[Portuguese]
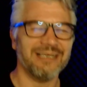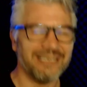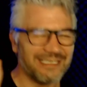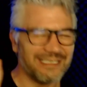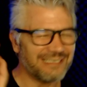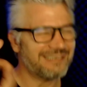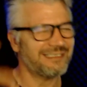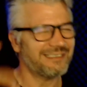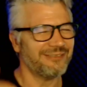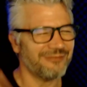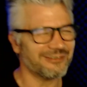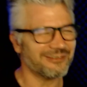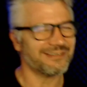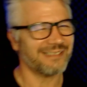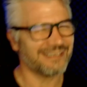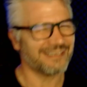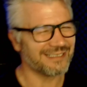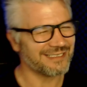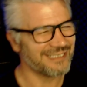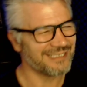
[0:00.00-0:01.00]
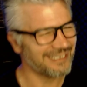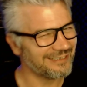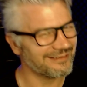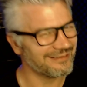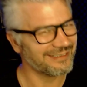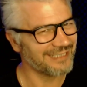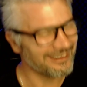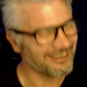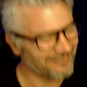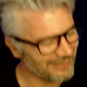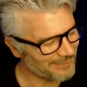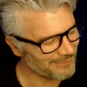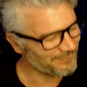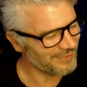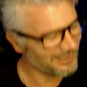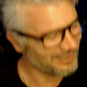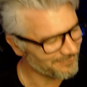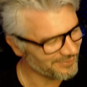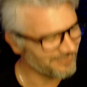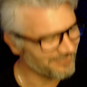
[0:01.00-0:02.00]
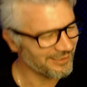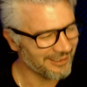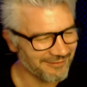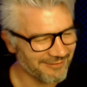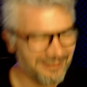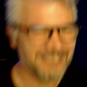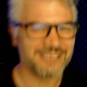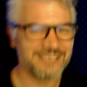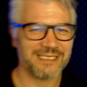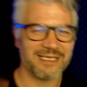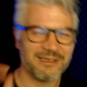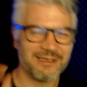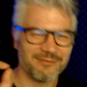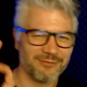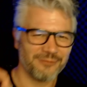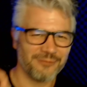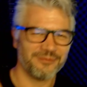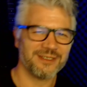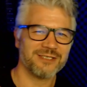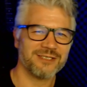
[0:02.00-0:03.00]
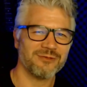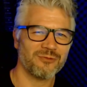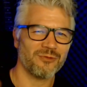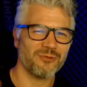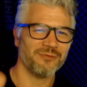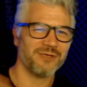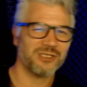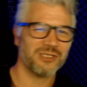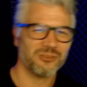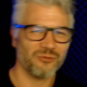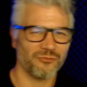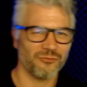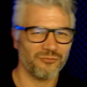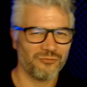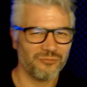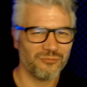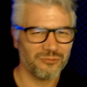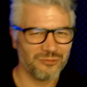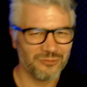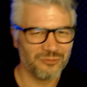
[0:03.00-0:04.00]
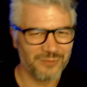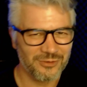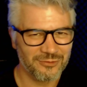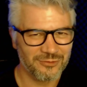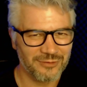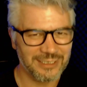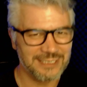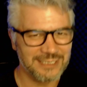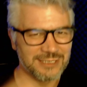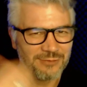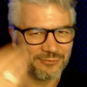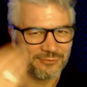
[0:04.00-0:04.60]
E se você está chegando aqui agora pela primeira vez, vou fazer um convite do fundo do meu coração.